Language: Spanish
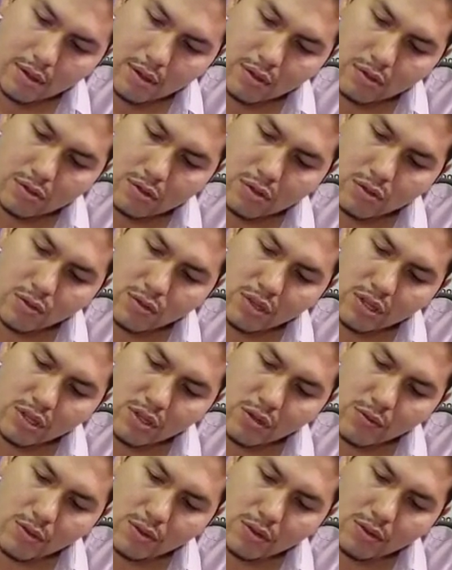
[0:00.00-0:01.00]
Con su
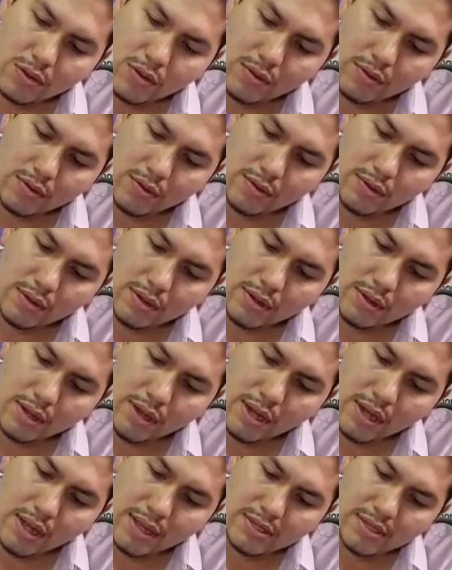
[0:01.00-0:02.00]
único botón
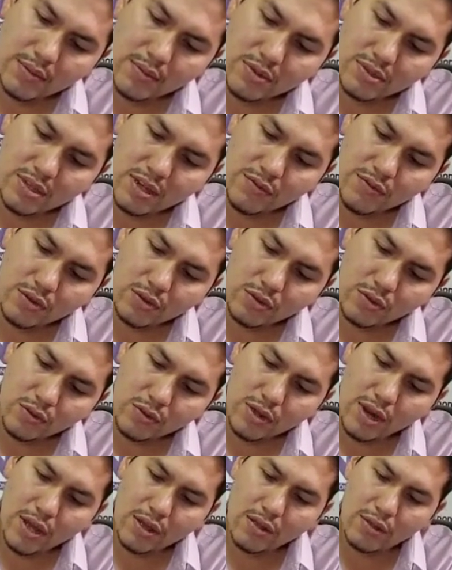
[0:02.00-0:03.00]
hacemos el
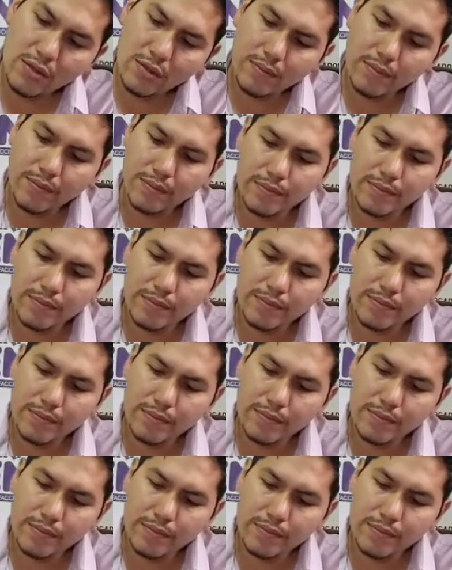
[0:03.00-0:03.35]
fotocurado